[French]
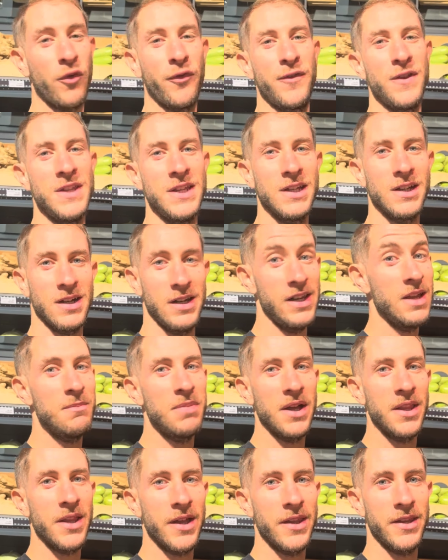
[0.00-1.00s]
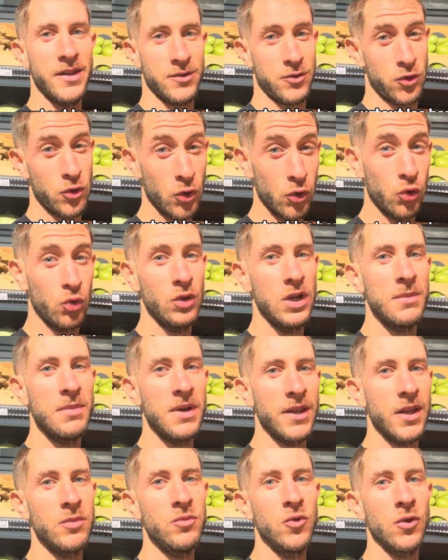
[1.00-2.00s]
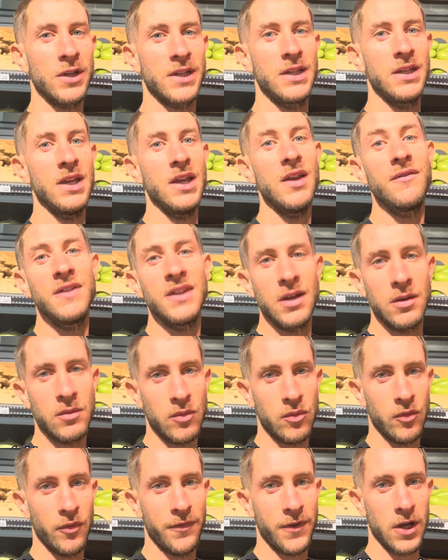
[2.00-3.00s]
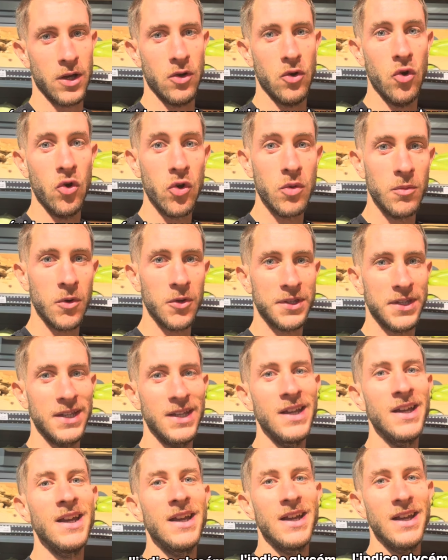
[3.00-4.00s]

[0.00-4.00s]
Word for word: finir, les bananes, surtout les bananes mûres qui évidemment vous faire augmenter